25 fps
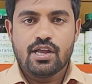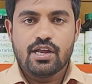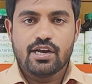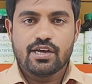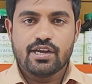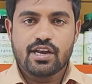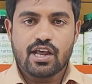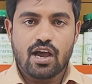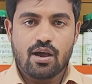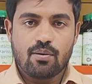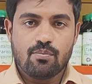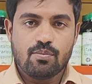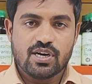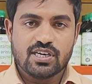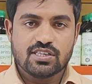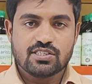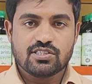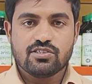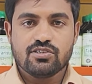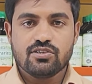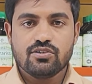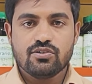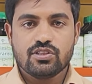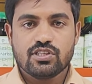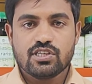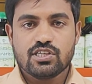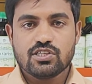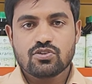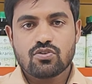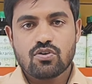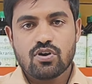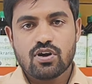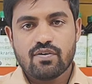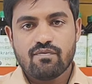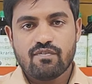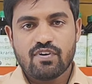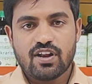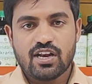ఈ ట్యాబ్లెట్స్
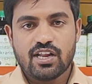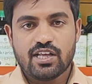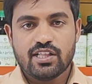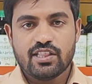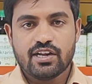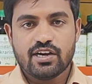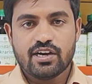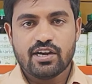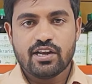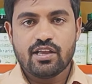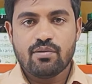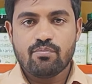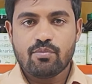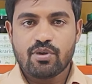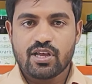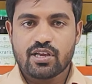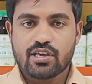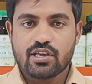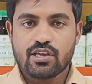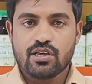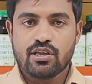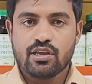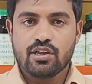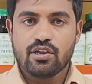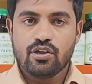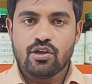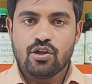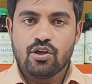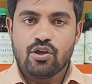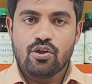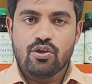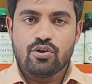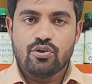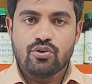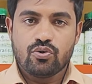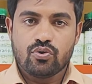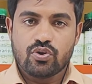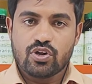తీసుకోవడం వల్ల ఏంటంటే మనకి
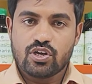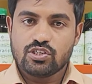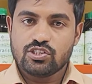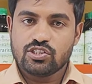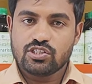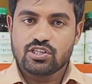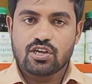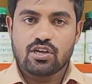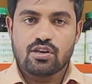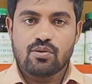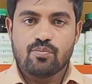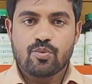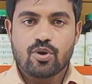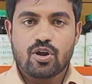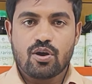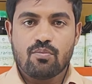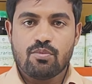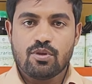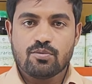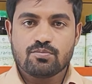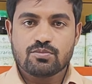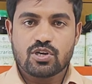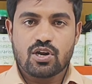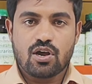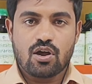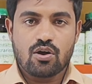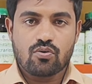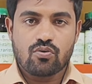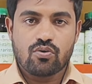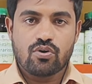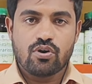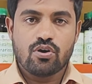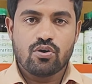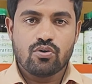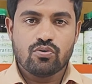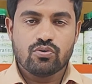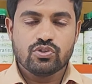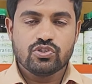న్యూరాలజికల్ ప్రాబ్లమ్స్
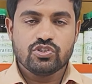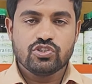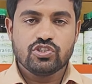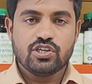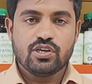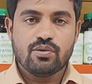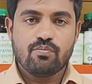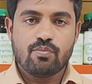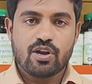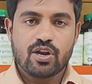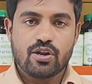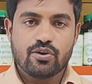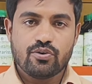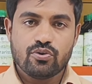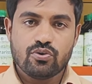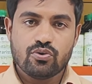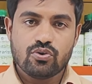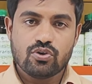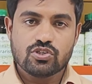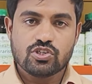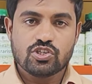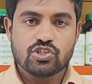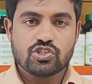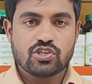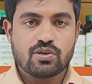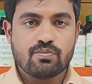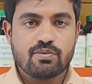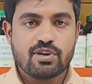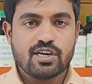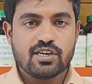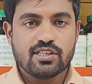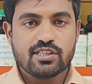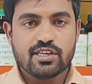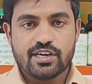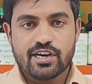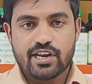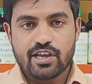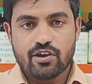రాకుండా ఉంచి మన న్యూరో సిస్టమ్
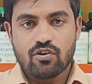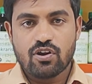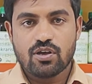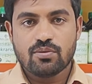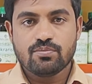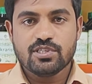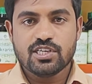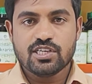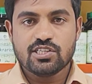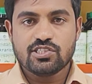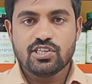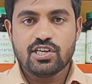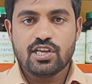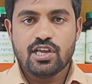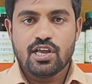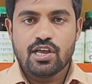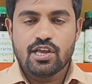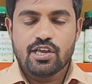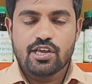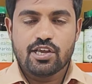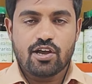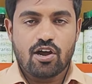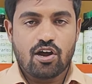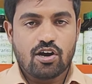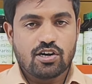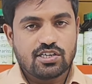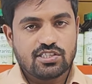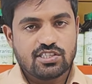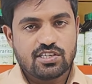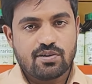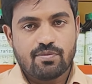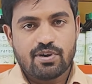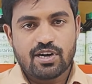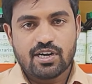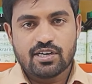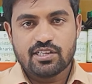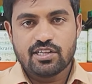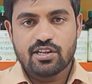అనేది డెవలప్ చేసి ఈ
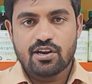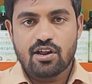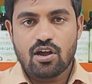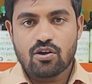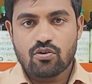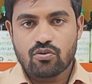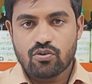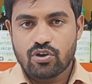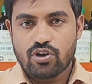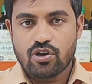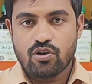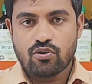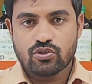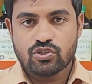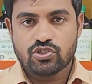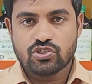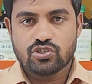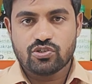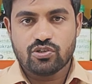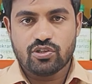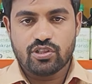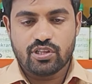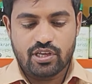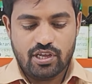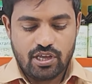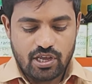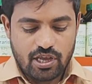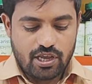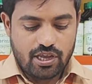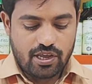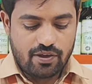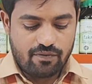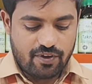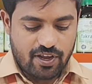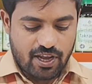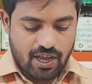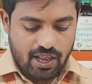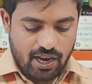ఆర్టిజం అనేది రాకుండా ఉంచుతుంది
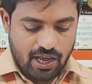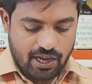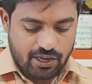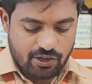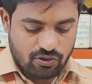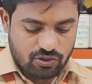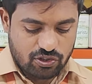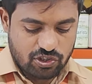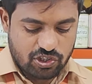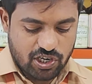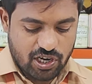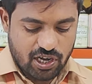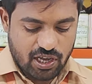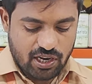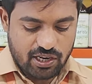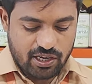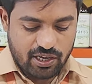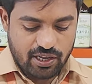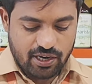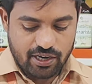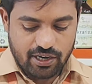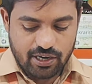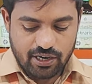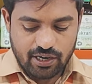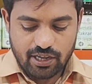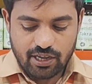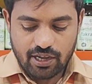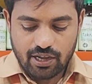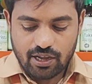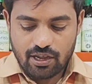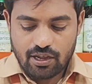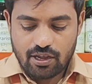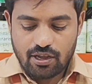ఇవి ఎలా యూజ్ చేయాలి అని అంటే